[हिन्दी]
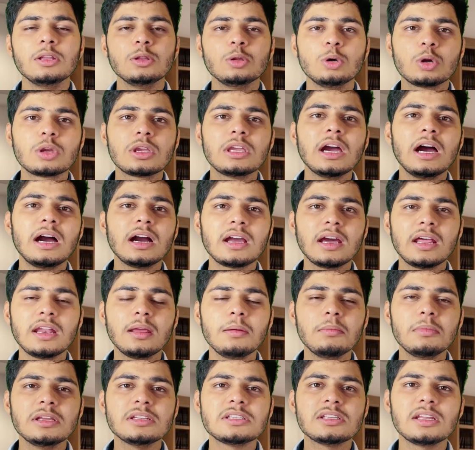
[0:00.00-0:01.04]
तो क्या
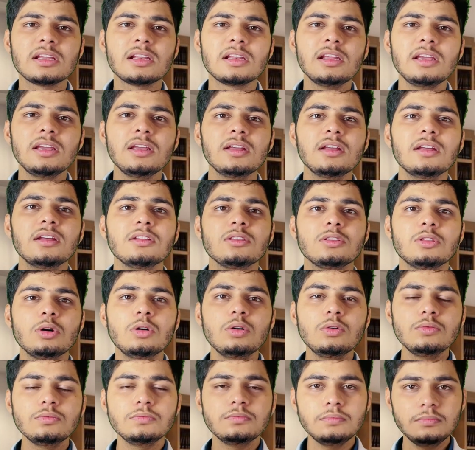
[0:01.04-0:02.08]
करें बेसिकली तो